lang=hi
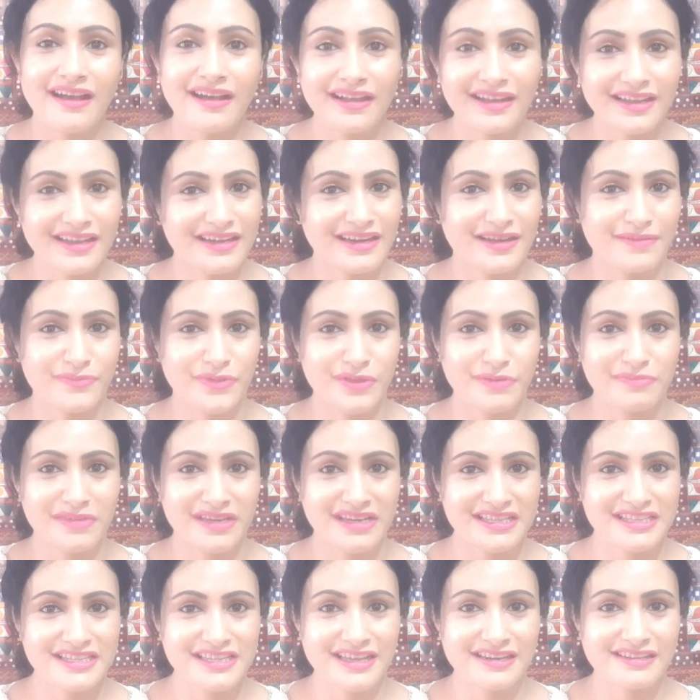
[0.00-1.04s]
अगर आपने
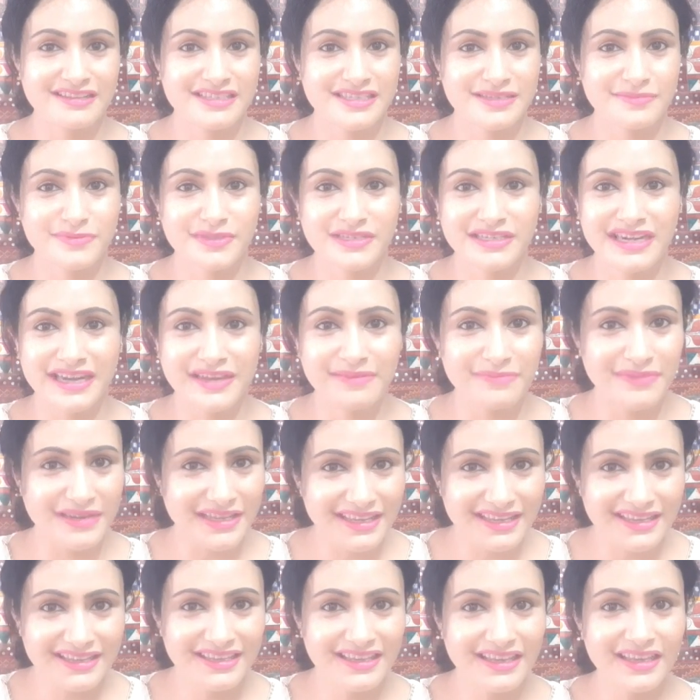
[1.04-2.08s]
मेरे चैनल सब्सक्राइब
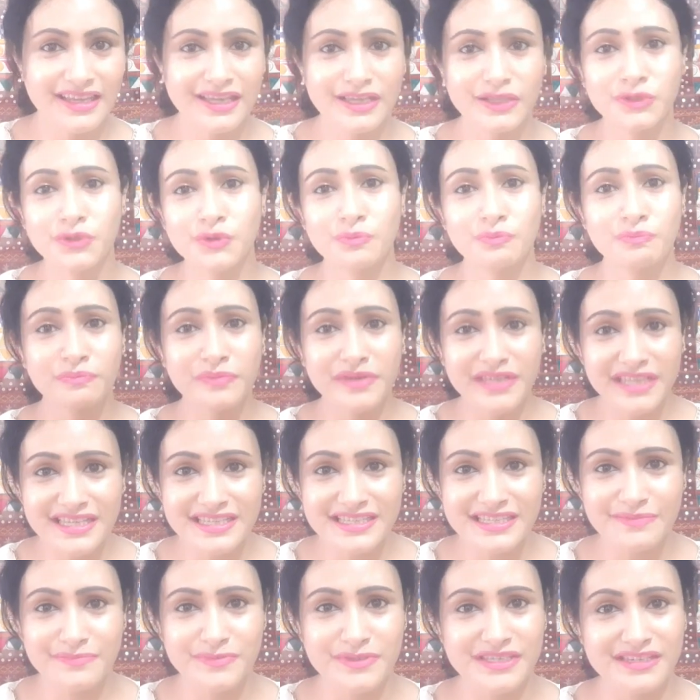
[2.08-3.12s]
नहीं किया है तो प्लीज़
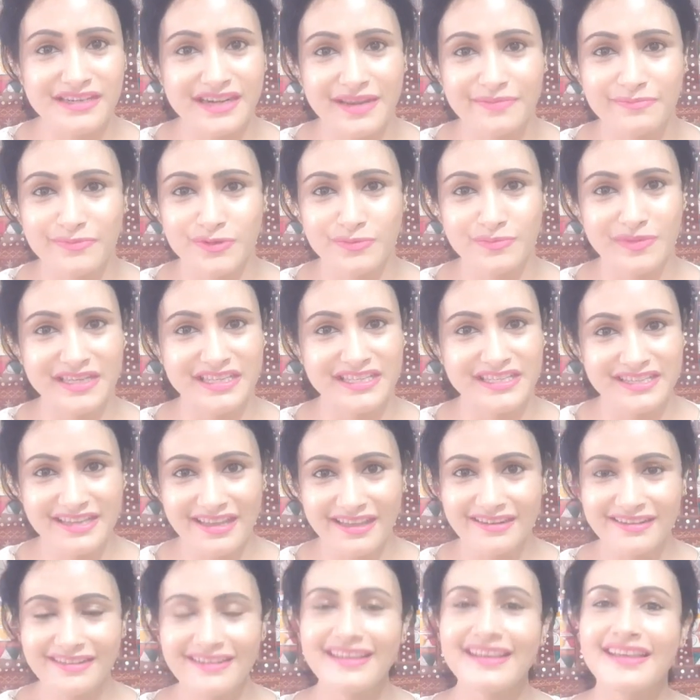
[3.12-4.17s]
सब्सक्राइब टू माय
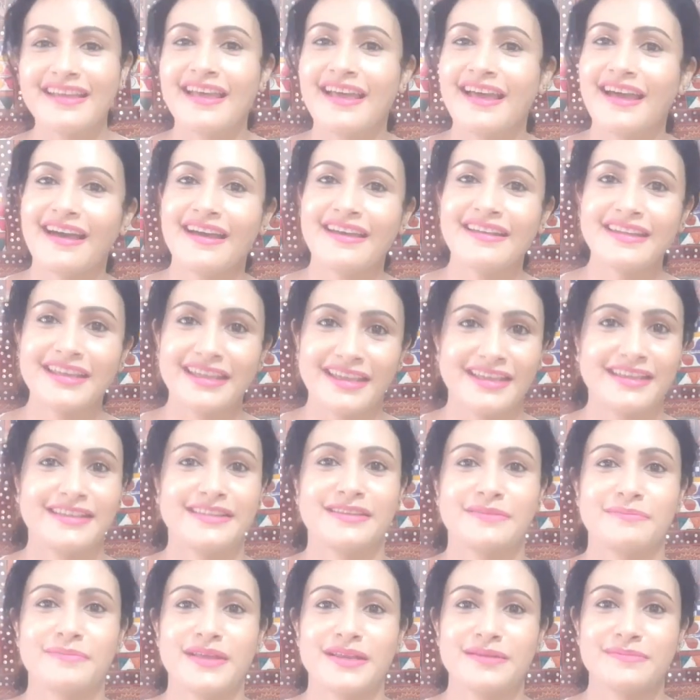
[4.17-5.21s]
चैनल एंड हिट
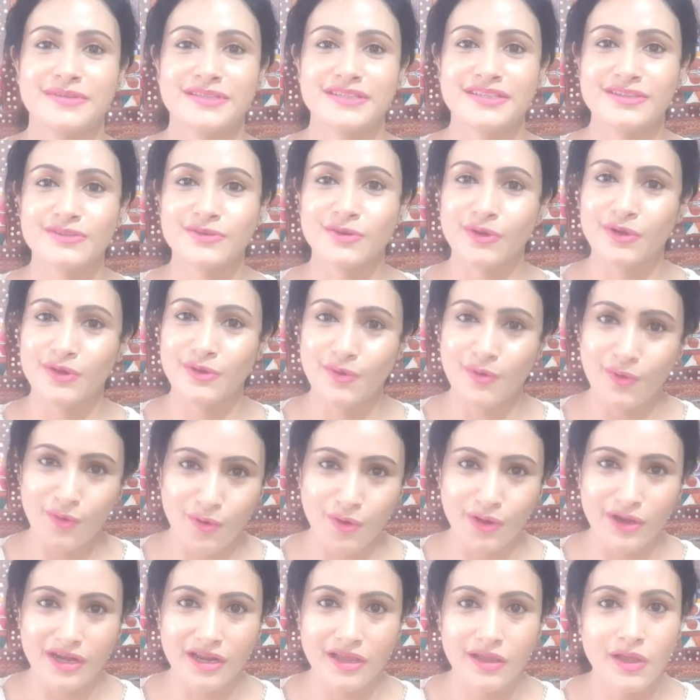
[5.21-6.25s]
द बेल बटन ऑन
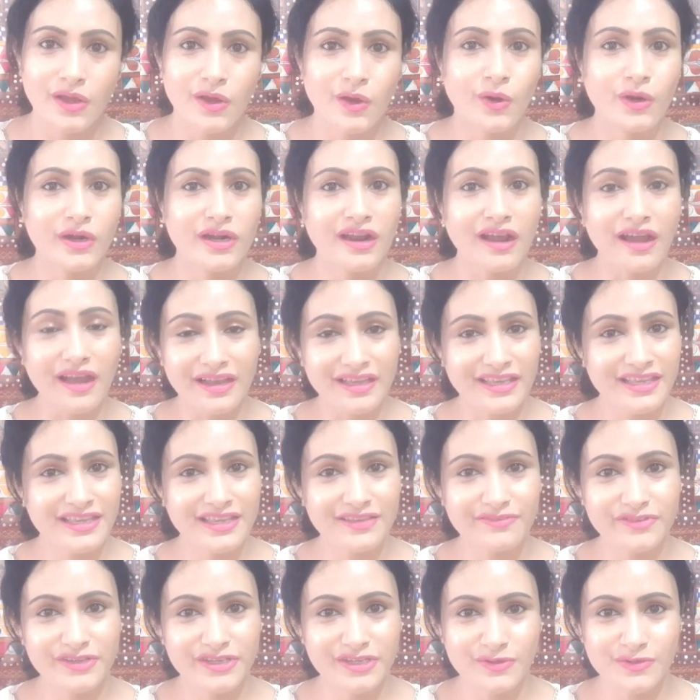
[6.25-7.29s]
ऑल और आगे
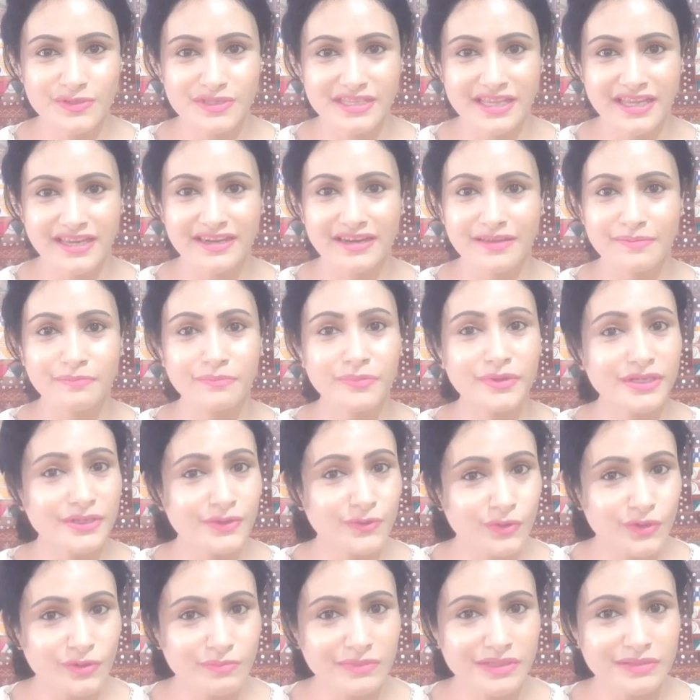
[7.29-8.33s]
के वीडियोस देखना
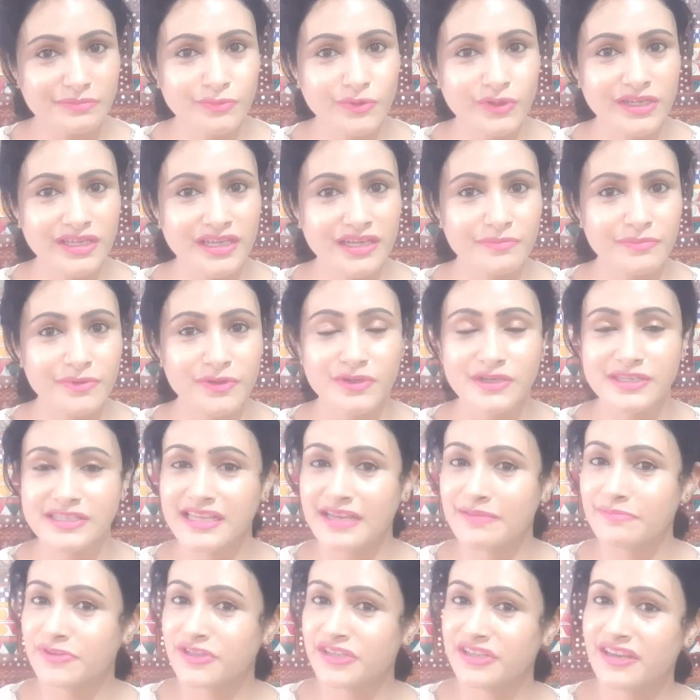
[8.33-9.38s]
बिल्कुल मत भूलिएगा बिकॉज
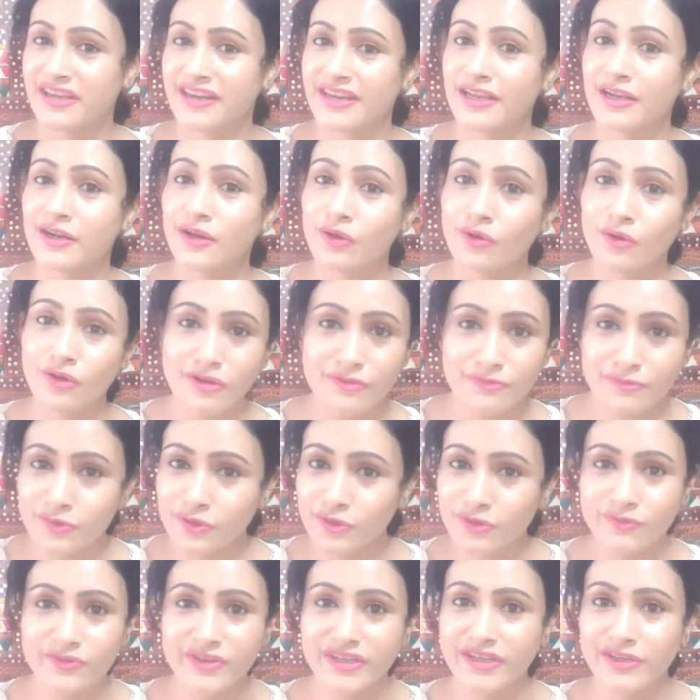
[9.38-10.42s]
आई एम शेयरिंग लॉट ऑफ
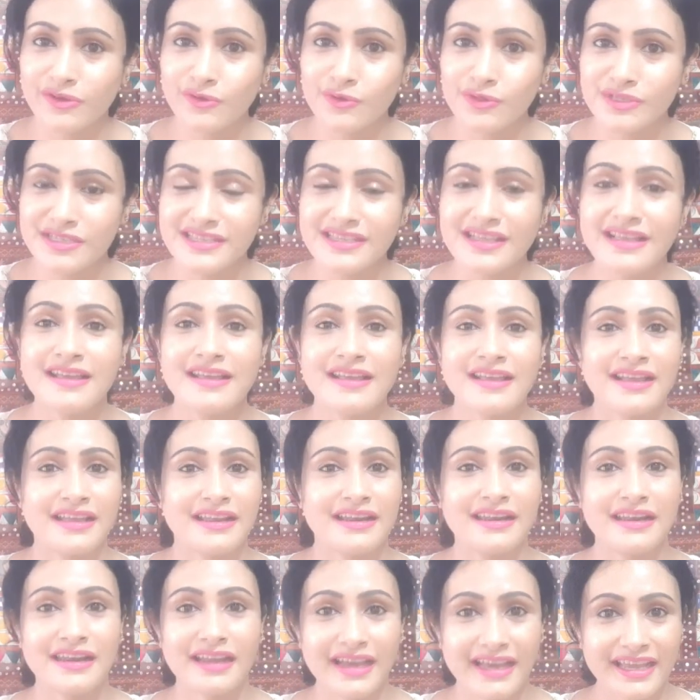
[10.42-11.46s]
गुड वीडियोस
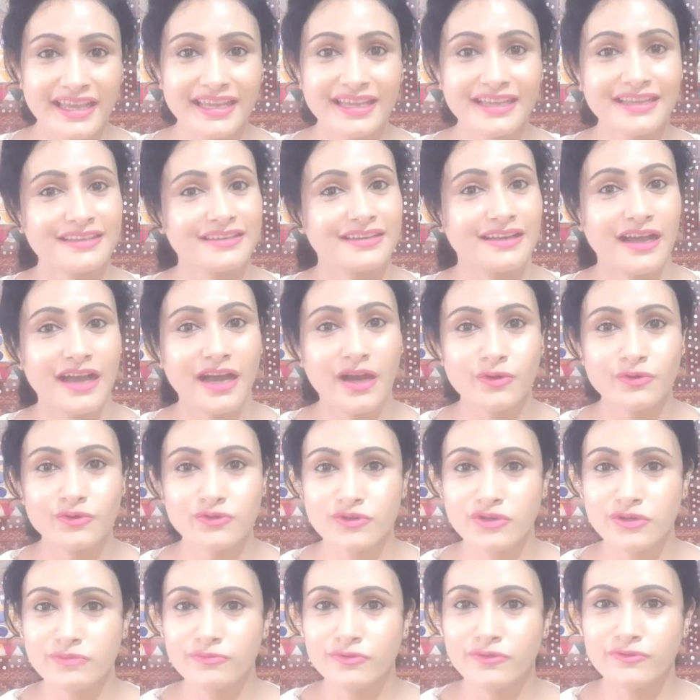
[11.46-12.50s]
लाइक हाउ टू
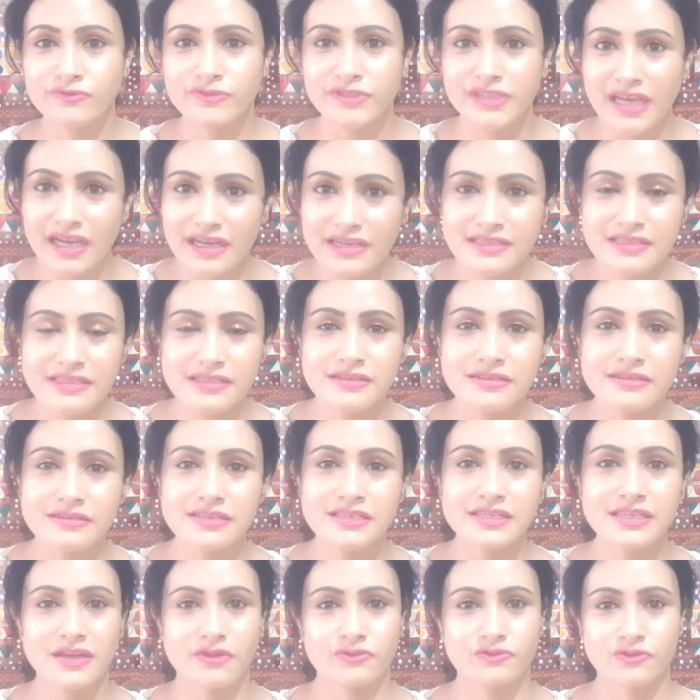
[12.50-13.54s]
रिमूव डार्क
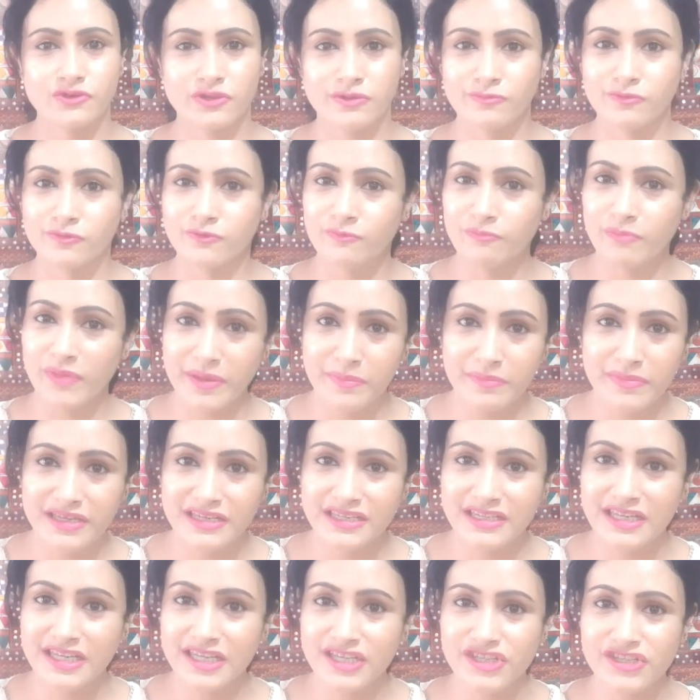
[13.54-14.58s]
सर्कल्स हाउ टू रिमूव
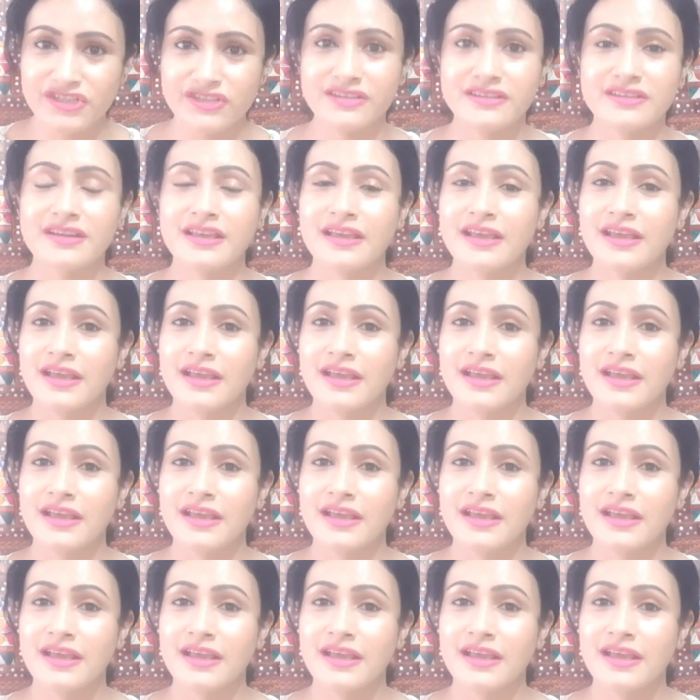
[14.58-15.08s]
पिगमेंटेशन